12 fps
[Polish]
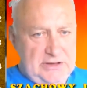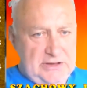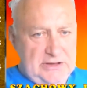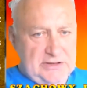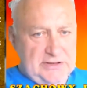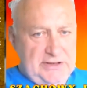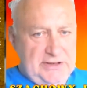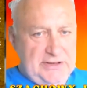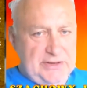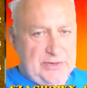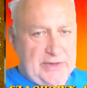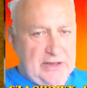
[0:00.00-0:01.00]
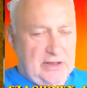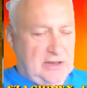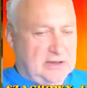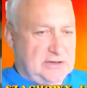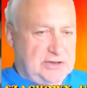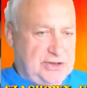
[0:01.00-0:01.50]
Nic złego
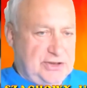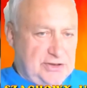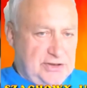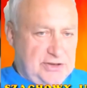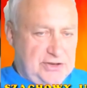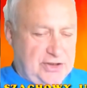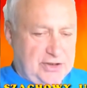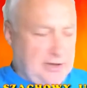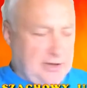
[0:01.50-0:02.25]
się nie dzieje.